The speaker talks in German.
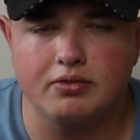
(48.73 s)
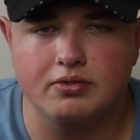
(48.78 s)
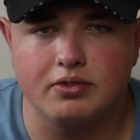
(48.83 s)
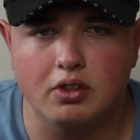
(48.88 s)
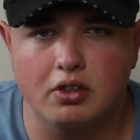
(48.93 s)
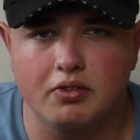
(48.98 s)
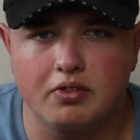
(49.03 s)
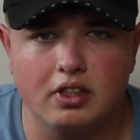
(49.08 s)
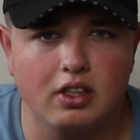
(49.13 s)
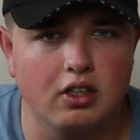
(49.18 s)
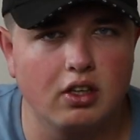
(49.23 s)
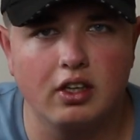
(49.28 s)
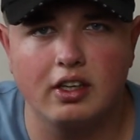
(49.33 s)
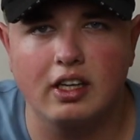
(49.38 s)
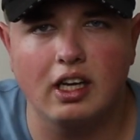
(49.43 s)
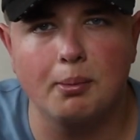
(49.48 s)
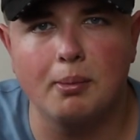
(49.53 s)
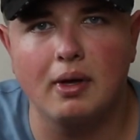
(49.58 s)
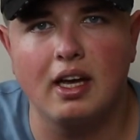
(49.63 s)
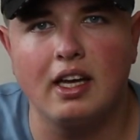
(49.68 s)
Voll viele
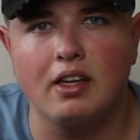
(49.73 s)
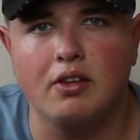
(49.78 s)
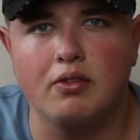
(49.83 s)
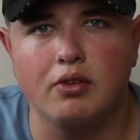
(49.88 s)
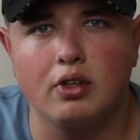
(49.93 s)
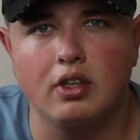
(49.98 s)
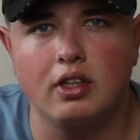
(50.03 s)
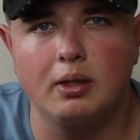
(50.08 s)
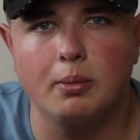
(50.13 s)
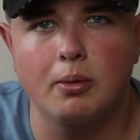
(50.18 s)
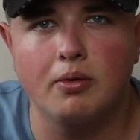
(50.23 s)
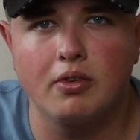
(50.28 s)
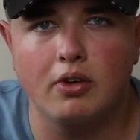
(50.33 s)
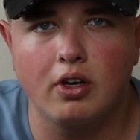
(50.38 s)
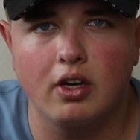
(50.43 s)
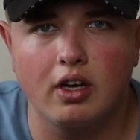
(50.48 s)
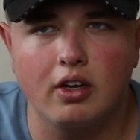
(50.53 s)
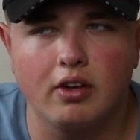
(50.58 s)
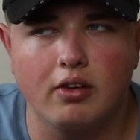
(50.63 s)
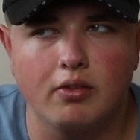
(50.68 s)
Leute haben echt voll liebe
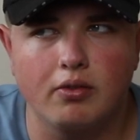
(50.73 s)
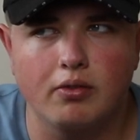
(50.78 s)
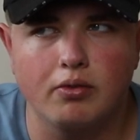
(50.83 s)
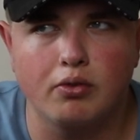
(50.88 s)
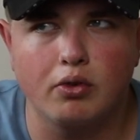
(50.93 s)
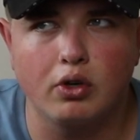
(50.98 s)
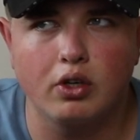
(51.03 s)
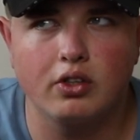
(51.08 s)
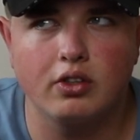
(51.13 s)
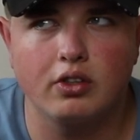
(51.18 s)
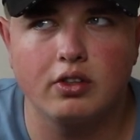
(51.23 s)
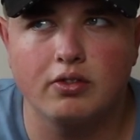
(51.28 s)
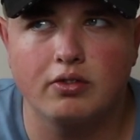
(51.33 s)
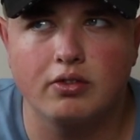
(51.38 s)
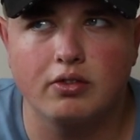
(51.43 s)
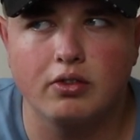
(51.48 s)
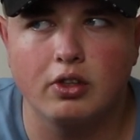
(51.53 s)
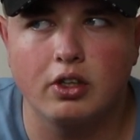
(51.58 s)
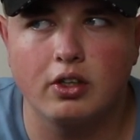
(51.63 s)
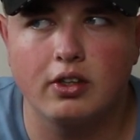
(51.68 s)
äh, Worte,
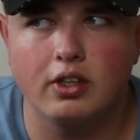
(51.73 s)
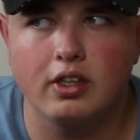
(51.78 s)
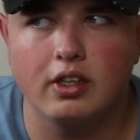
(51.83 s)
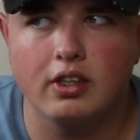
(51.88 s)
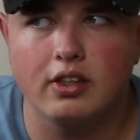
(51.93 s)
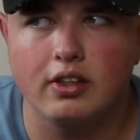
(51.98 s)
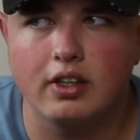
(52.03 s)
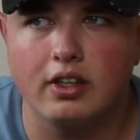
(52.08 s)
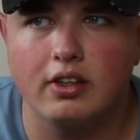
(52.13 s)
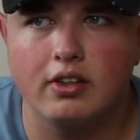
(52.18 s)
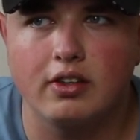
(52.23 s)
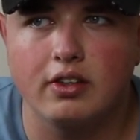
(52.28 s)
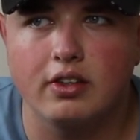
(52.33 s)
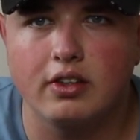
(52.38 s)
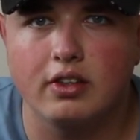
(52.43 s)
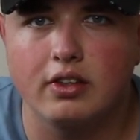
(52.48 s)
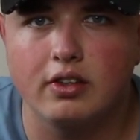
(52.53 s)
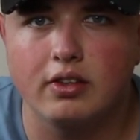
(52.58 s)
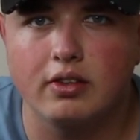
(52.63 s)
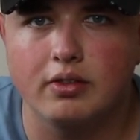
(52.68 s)
Wörter, Sätze,